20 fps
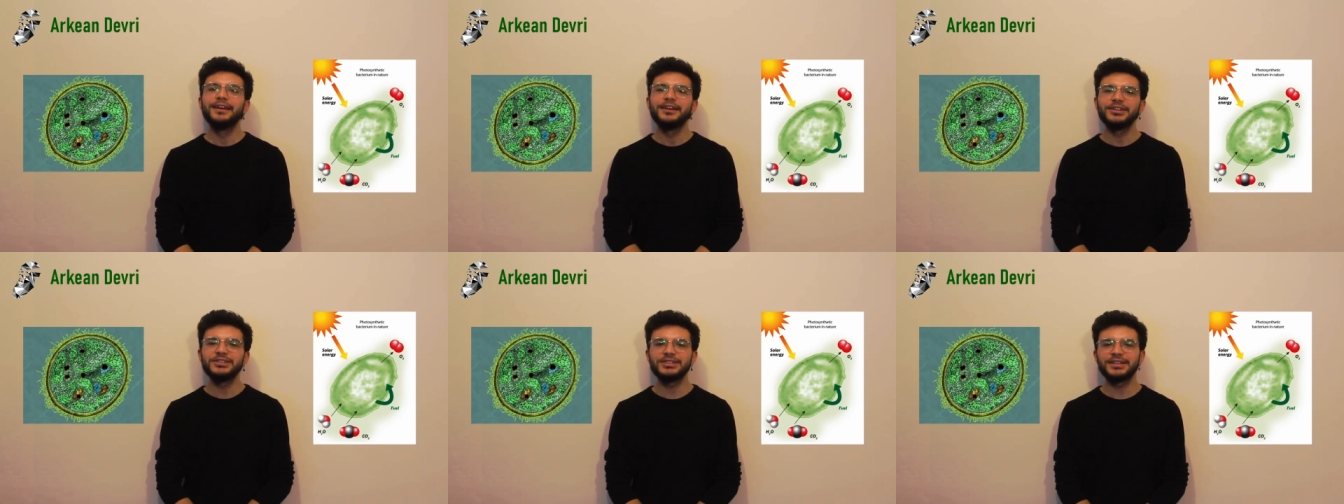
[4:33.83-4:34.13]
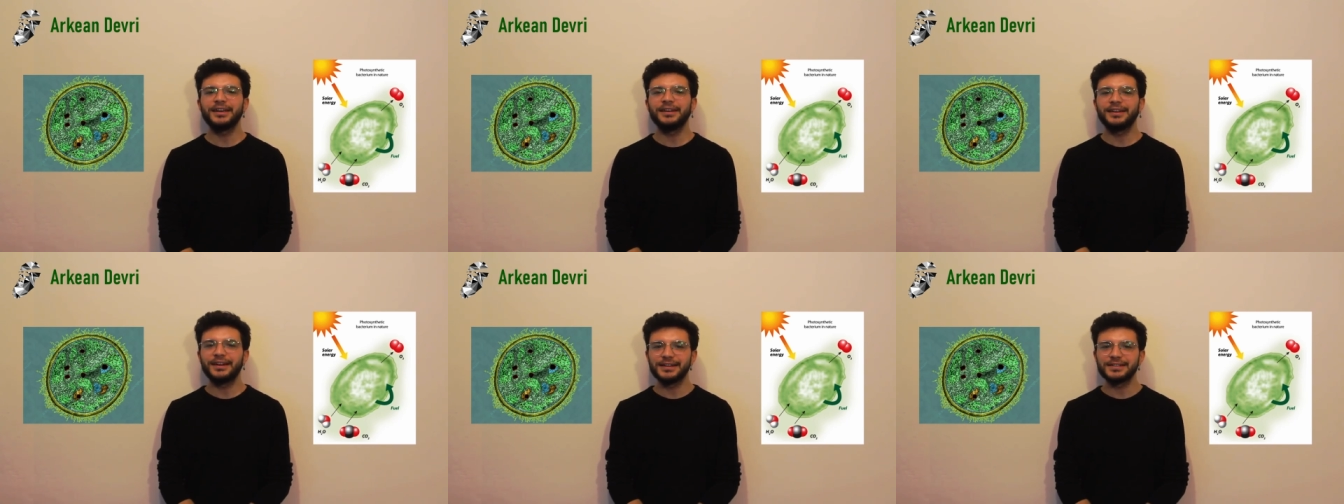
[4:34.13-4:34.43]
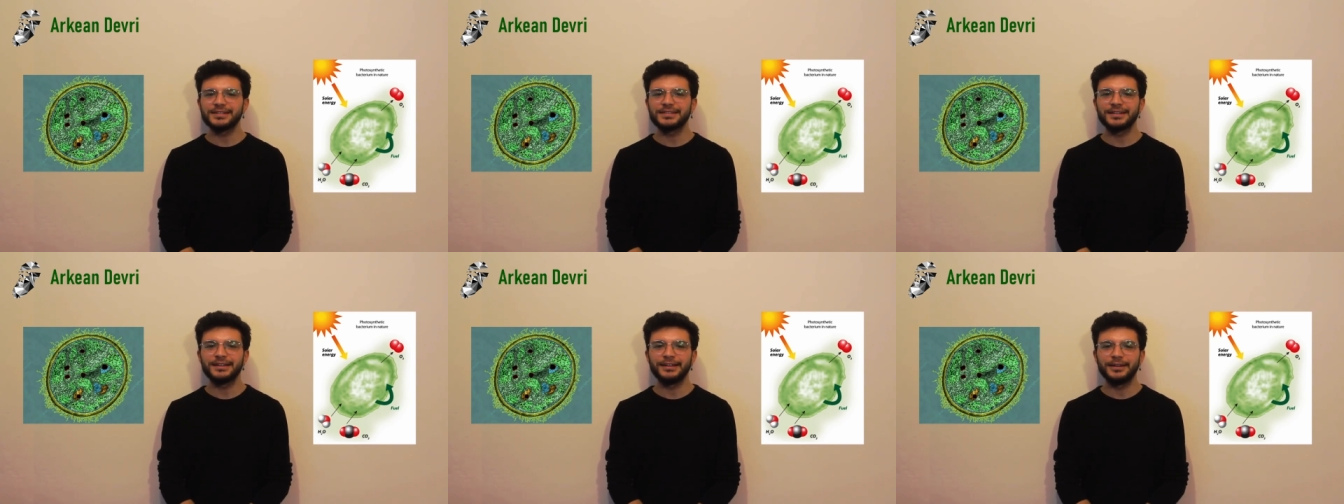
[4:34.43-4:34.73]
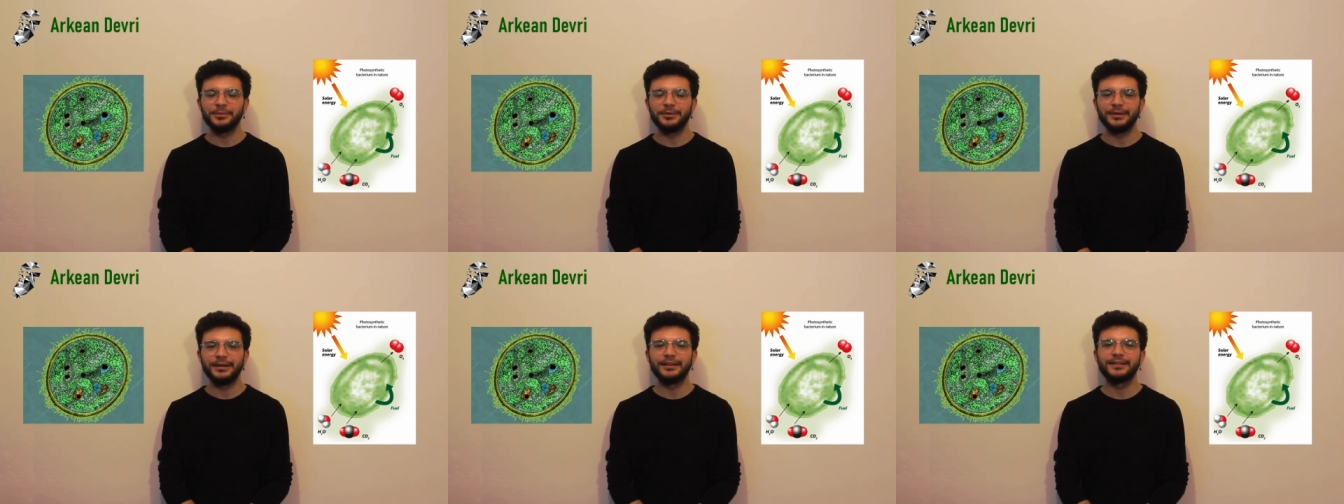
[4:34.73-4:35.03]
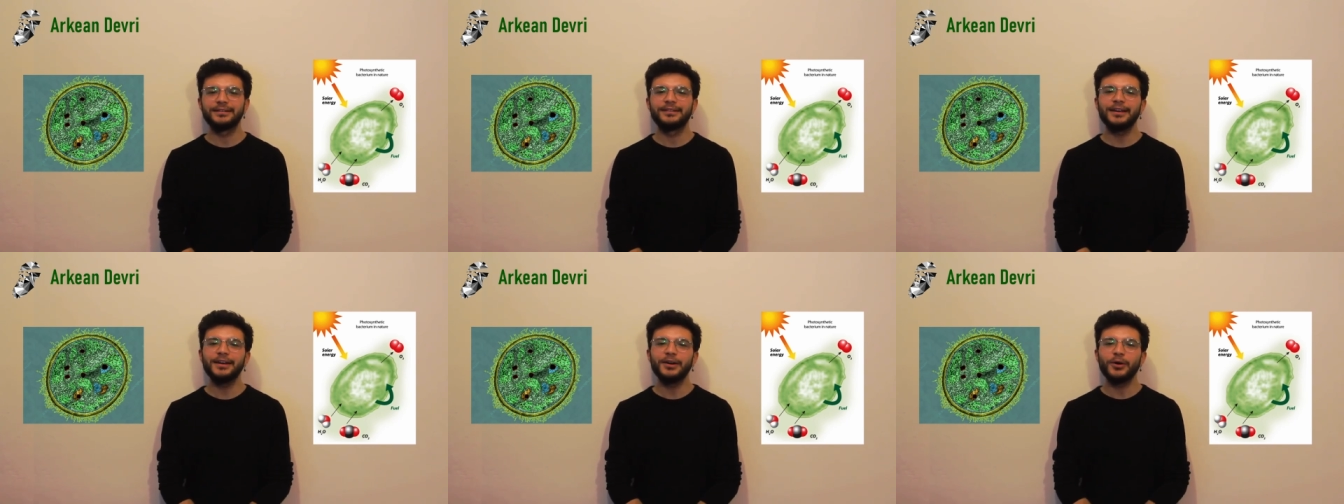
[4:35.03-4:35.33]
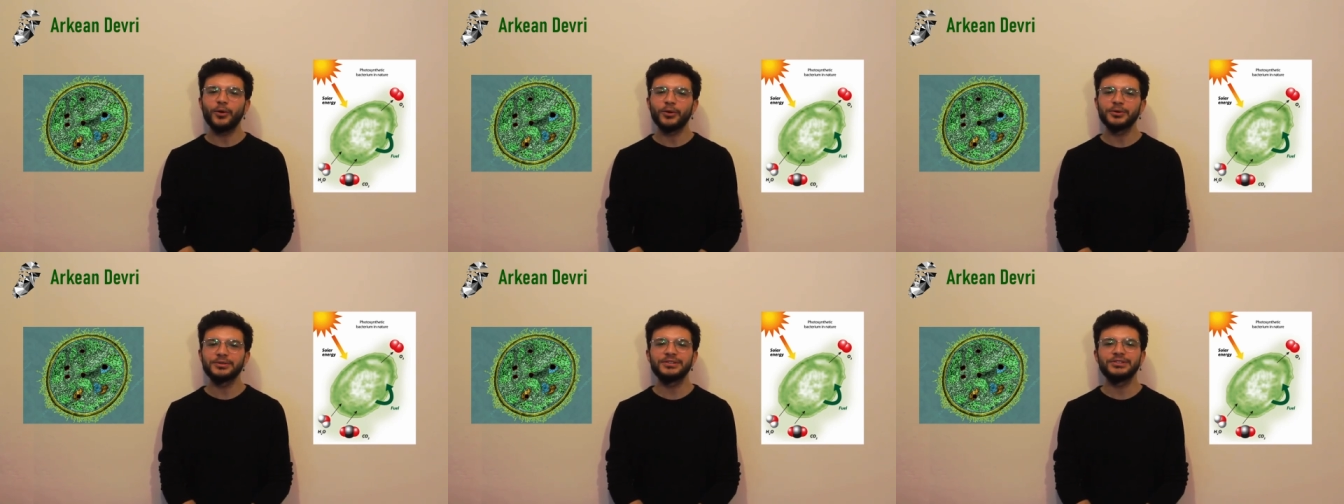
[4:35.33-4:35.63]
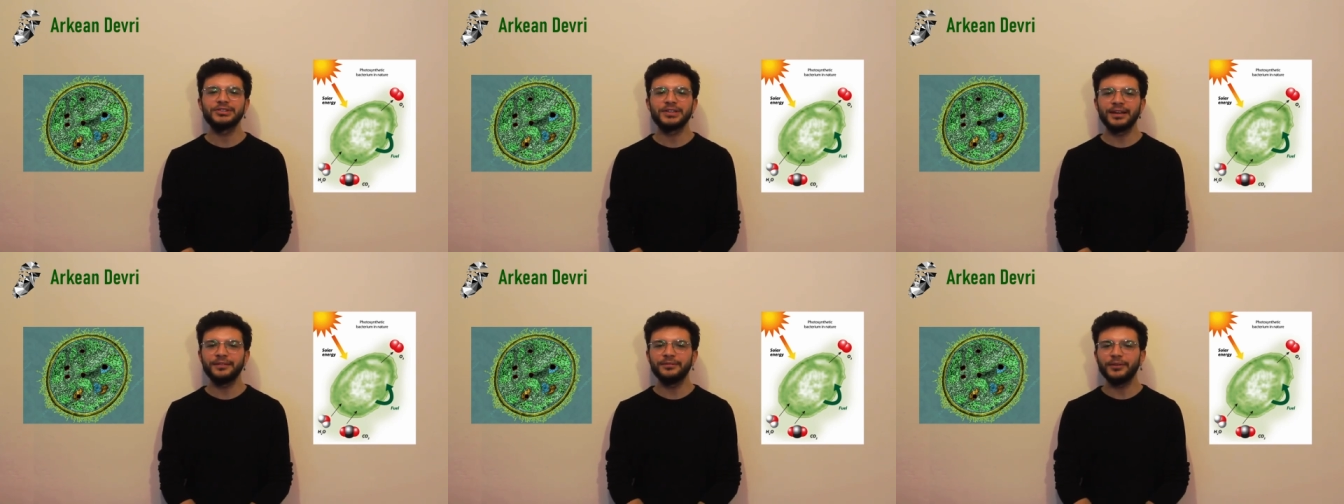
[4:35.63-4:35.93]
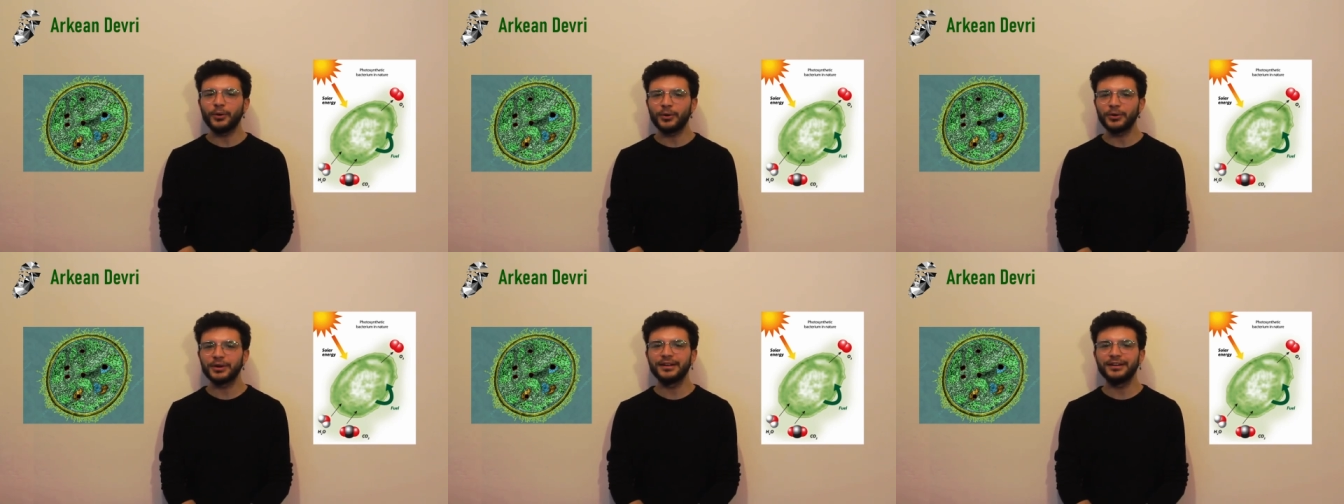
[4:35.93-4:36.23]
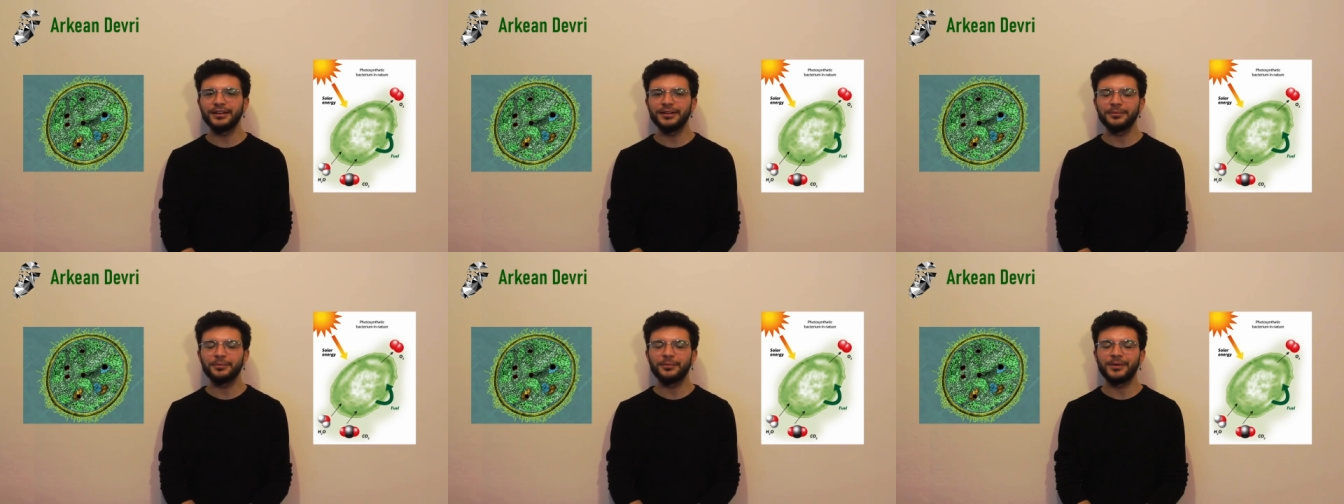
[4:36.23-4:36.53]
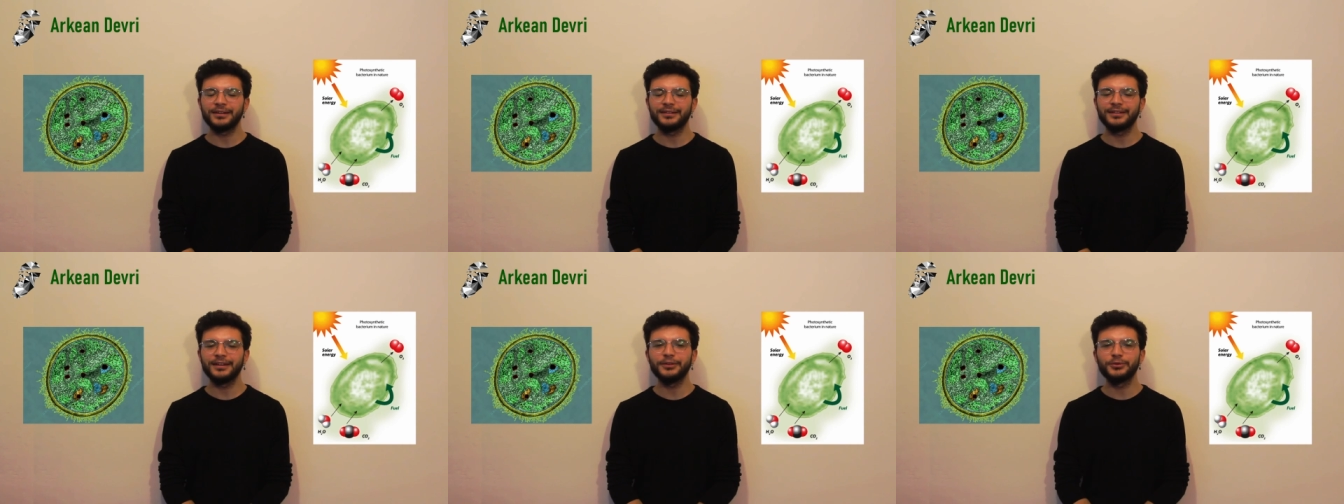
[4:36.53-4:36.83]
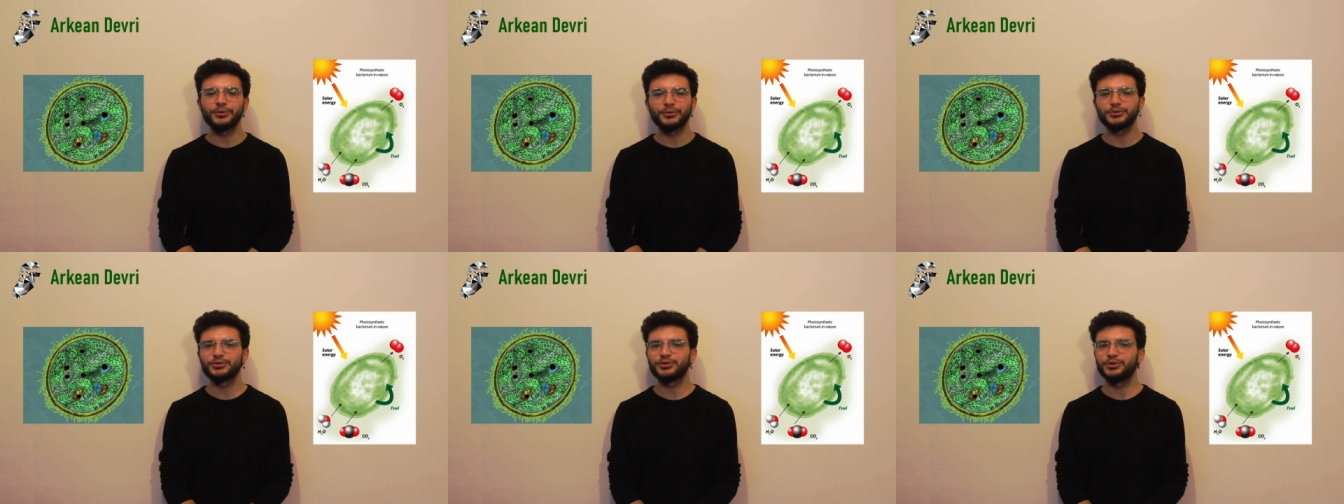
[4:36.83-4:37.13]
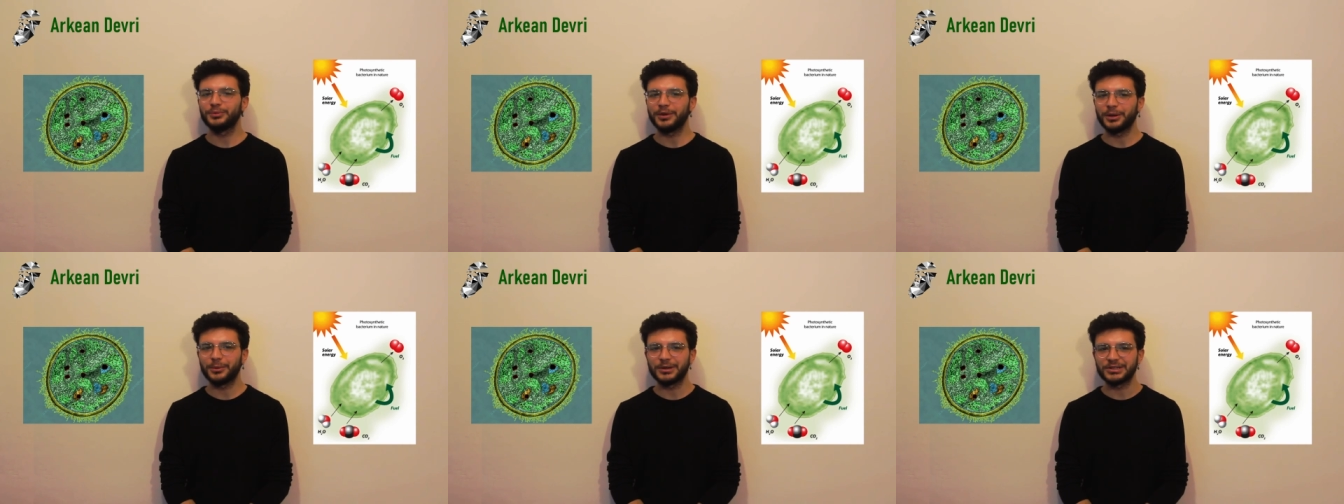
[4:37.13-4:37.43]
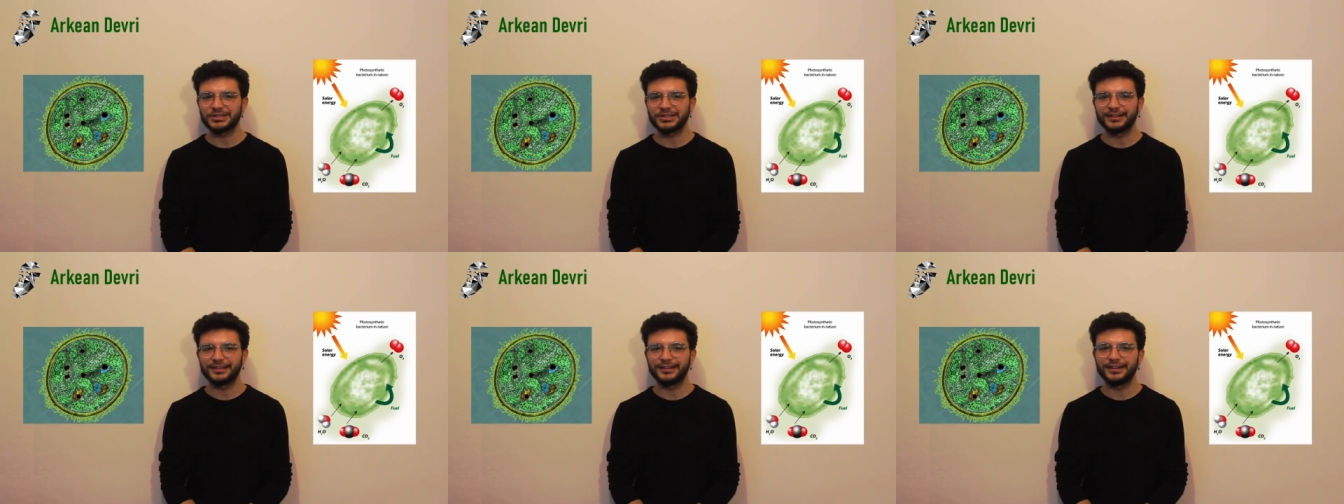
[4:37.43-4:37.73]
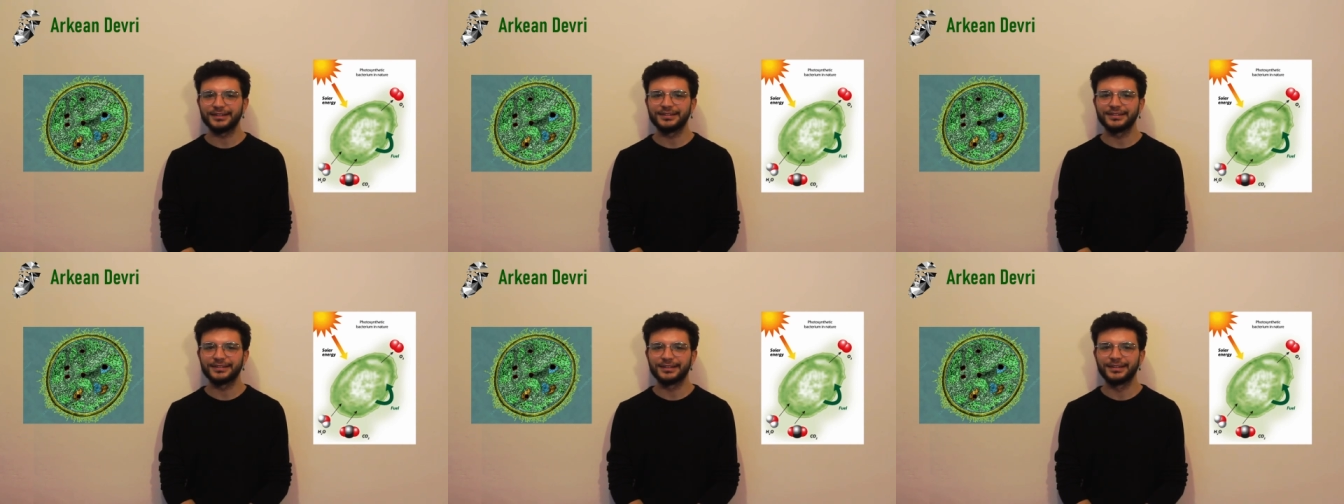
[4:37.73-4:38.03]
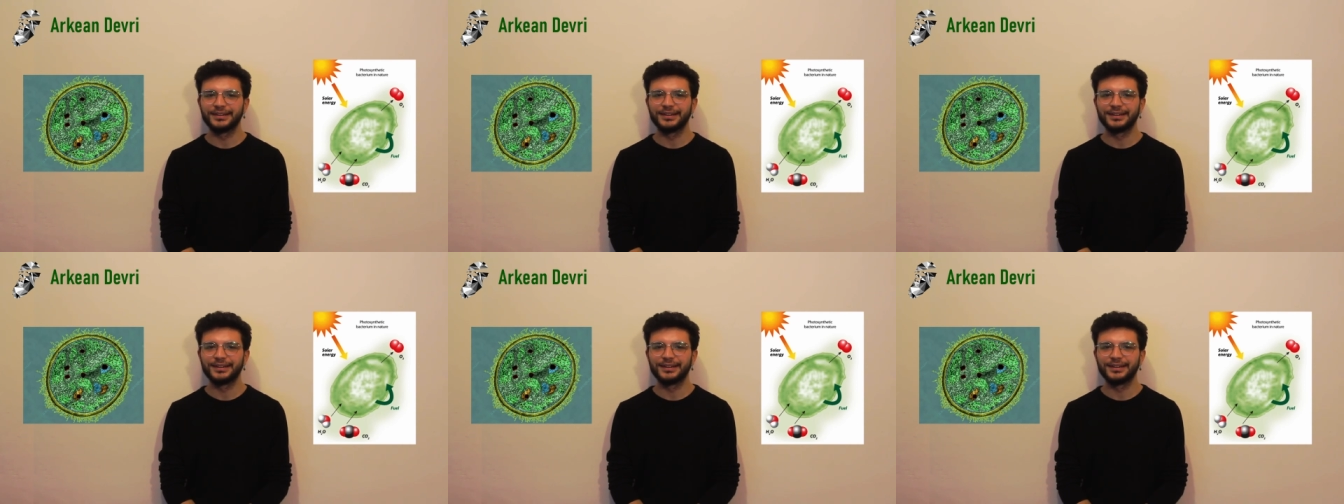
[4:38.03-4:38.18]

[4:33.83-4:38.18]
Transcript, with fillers: ışık enerjisiyle birlikte oksijen ve organik maddeye dönüştürmeye başladılar.